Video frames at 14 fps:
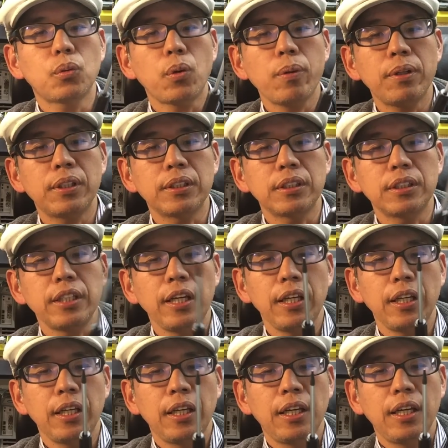これはですね、
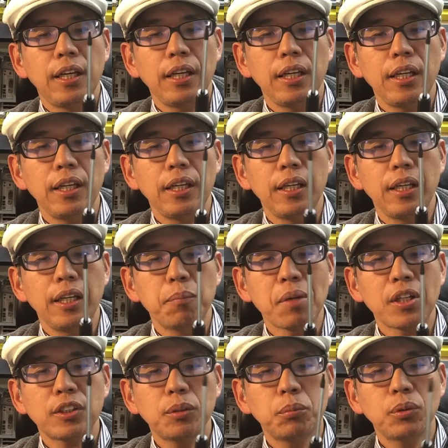えー、
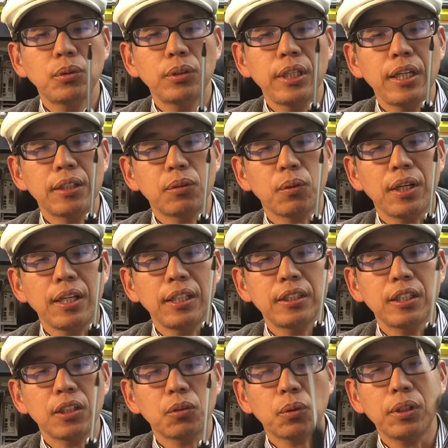MacBook Air とかレ i
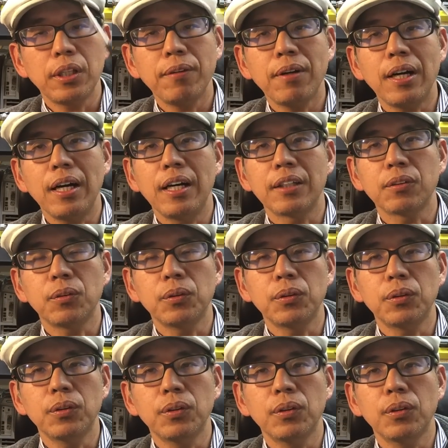n ナとかではあの
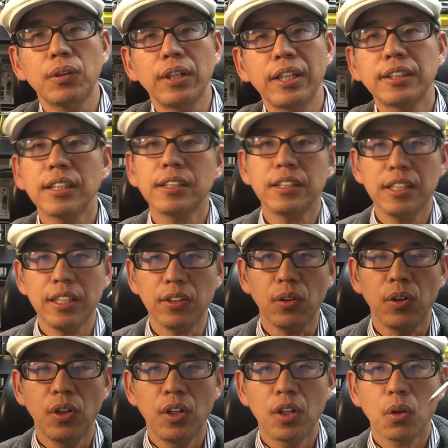SSD の
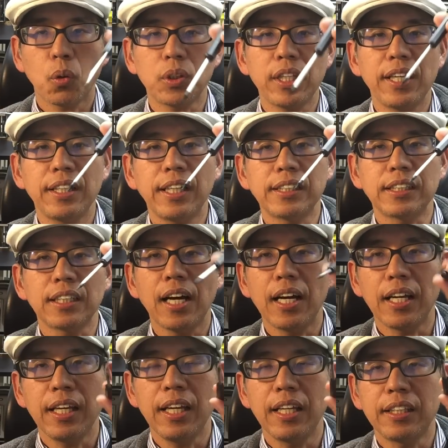固定ネジが、
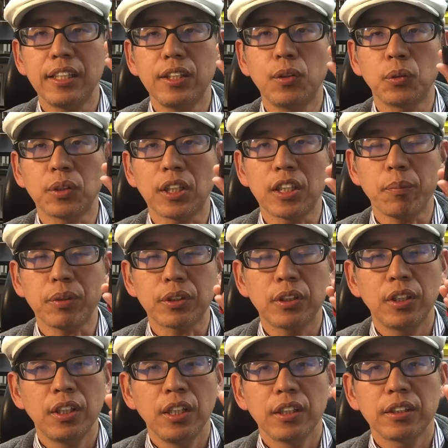えー、T5 になってます
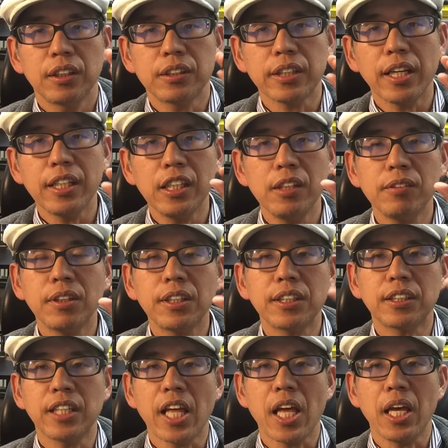で最近はで
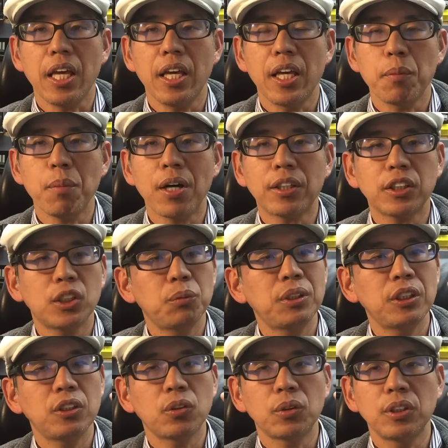すね、えー、Mac
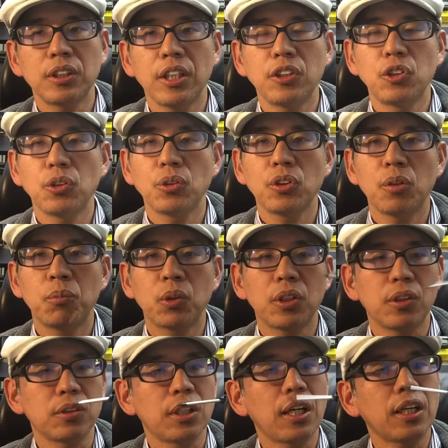mini の2014
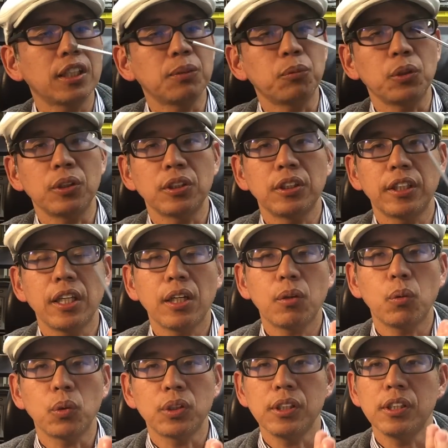モデルなんかにもですね結
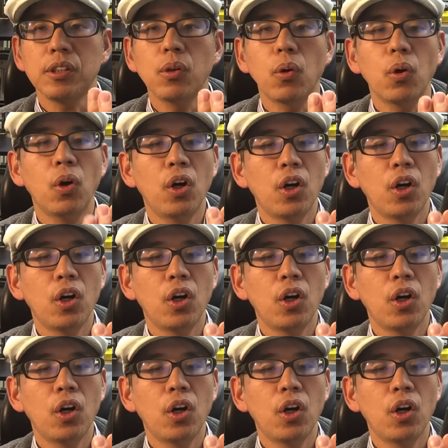構 T5